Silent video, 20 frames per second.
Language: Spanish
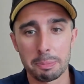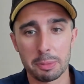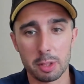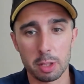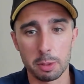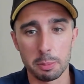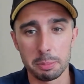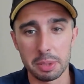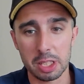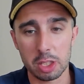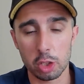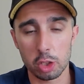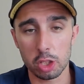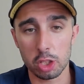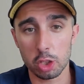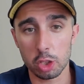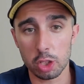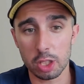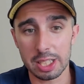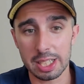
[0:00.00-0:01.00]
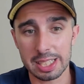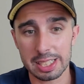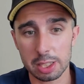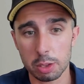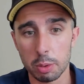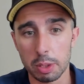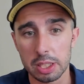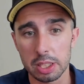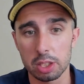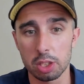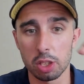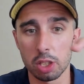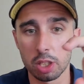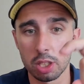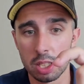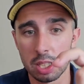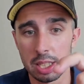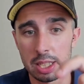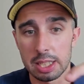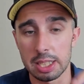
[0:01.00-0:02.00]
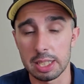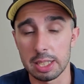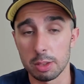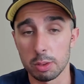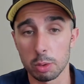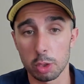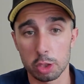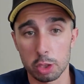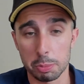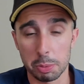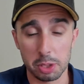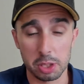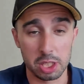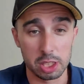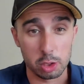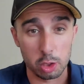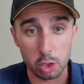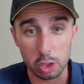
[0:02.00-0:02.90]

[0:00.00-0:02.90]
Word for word: con mi código de descuento y un 8%.